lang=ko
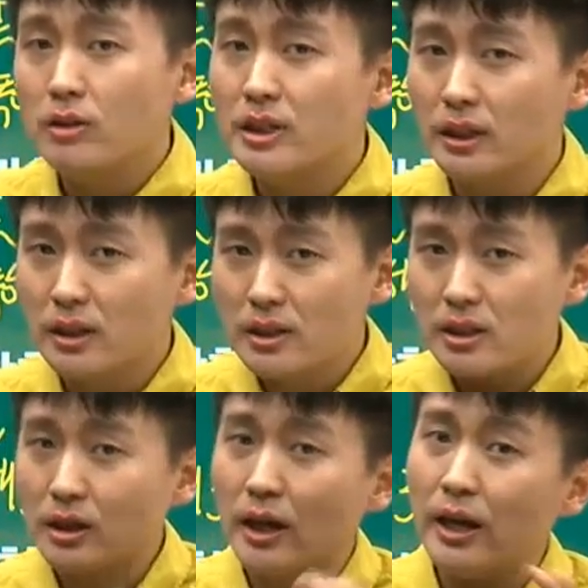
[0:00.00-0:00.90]
즉
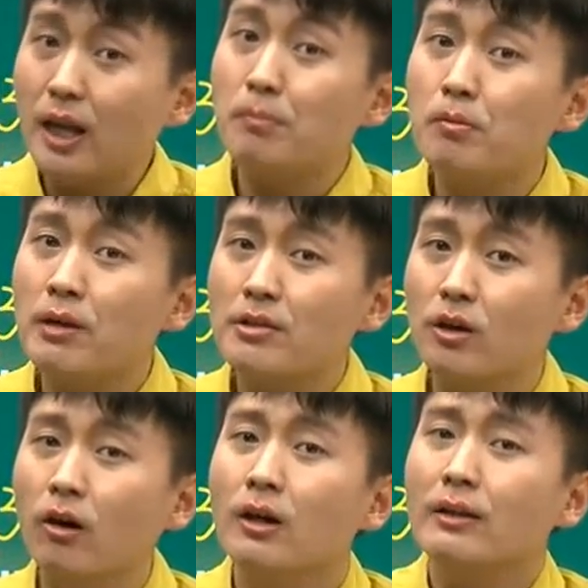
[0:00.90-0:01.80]
쓰기
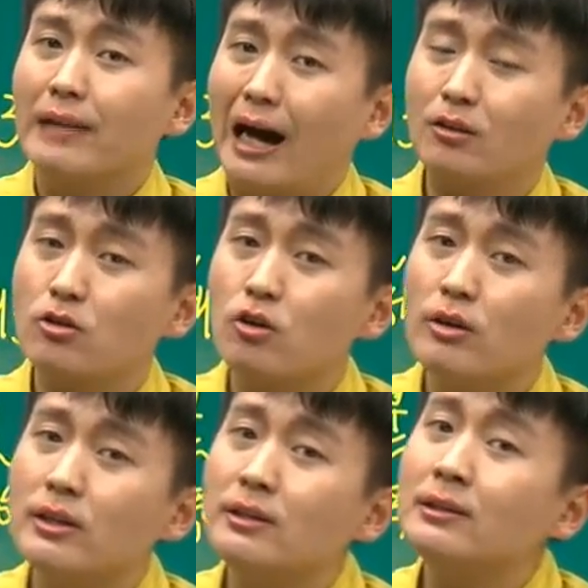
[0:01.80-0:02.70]
일부분에서 나눠져
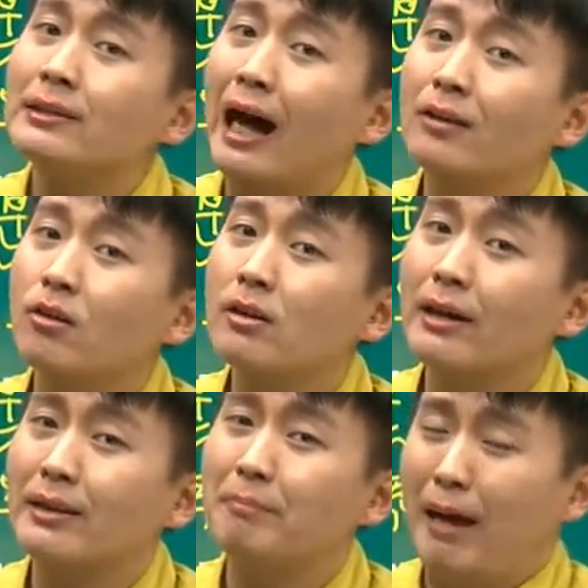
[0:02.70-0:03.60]
있는 단어를
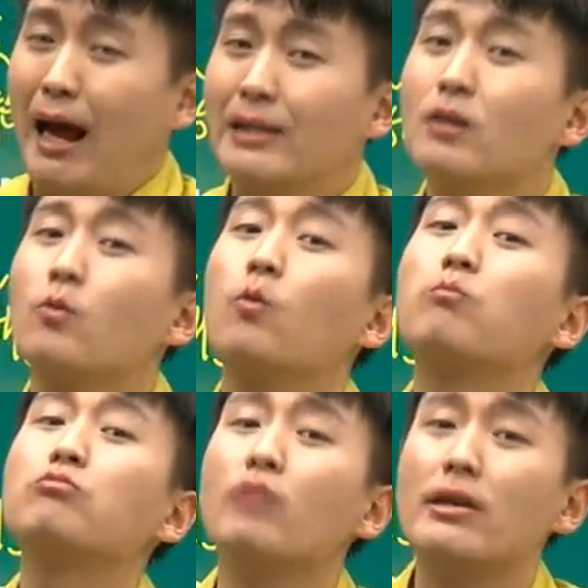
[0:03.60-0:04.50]
갖다 많이
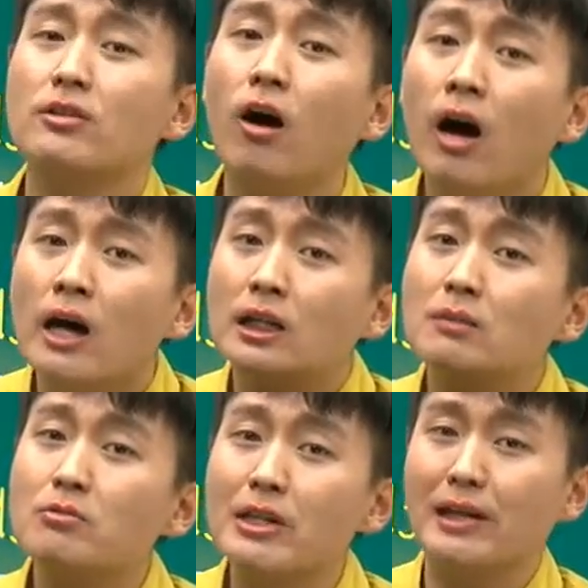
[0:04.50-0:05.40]
공부해서 그
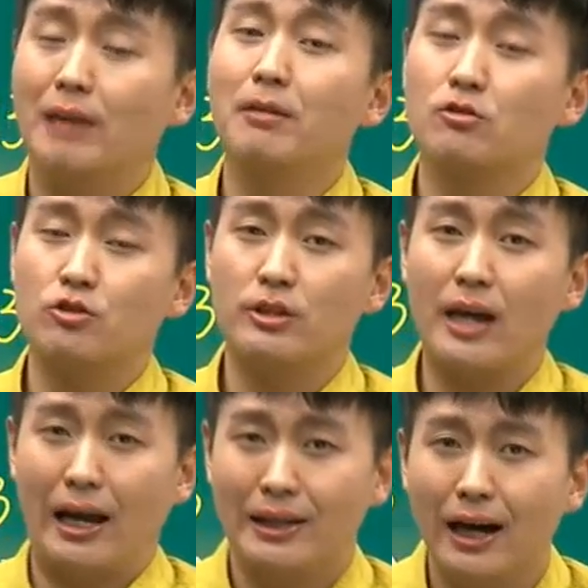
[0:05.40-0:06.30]
문제 잘 맞추신 게
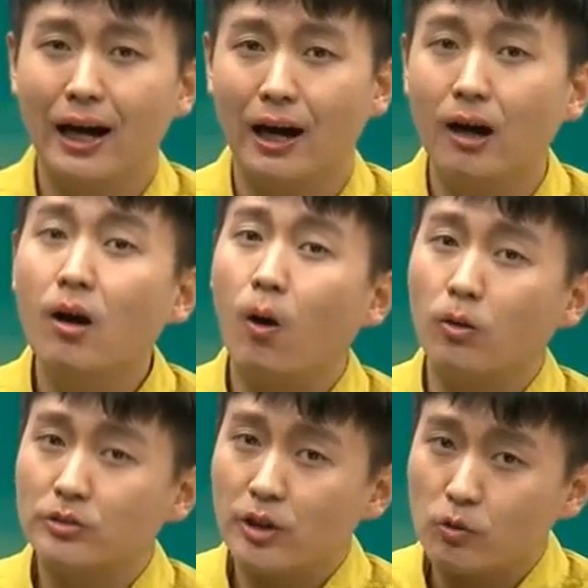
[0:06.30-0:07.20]
아니라
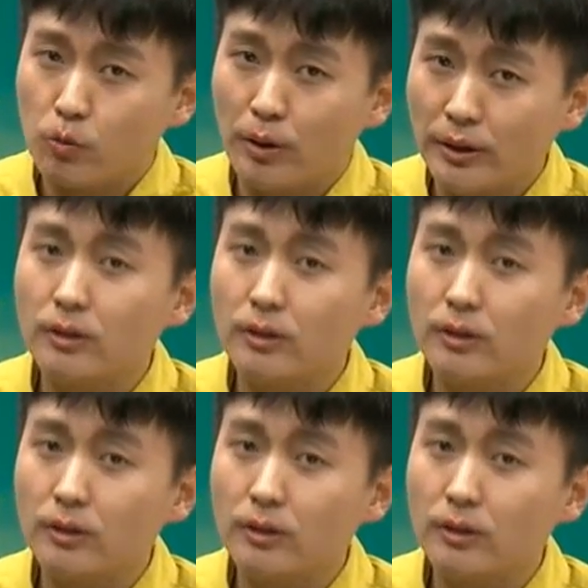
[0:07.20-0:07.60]
어떻게 공부했나?